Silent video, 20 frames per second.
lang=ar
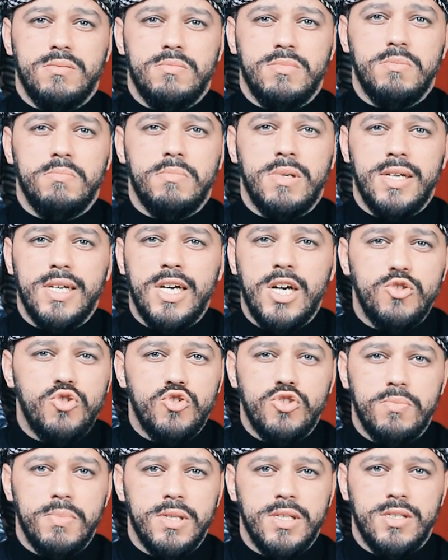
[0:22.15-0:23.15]
مما
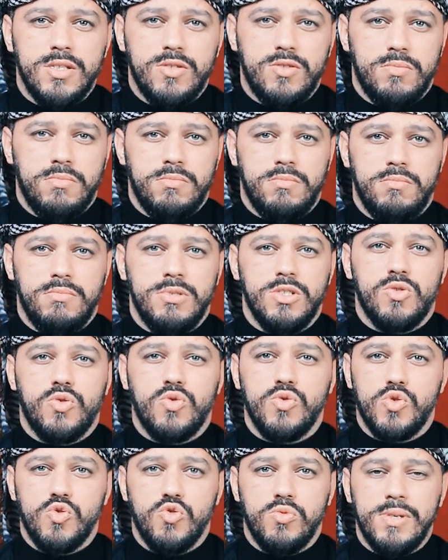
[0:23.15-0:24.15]
يحدث بينهم من
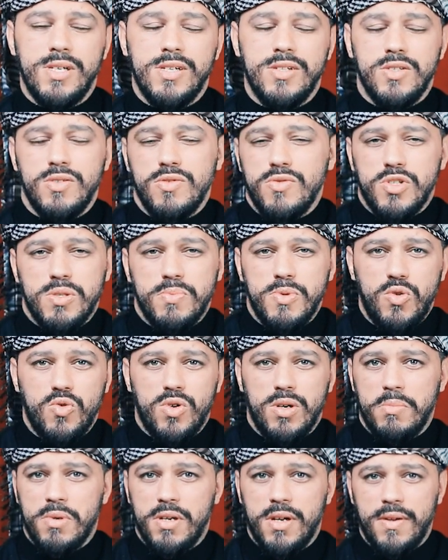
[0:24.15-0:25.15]
خصومات يصبح
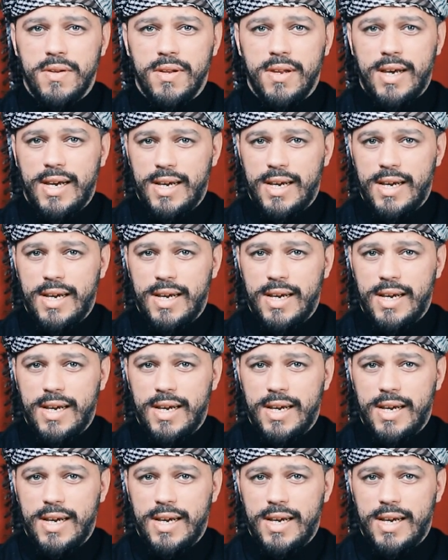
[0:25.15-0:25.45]
أمرا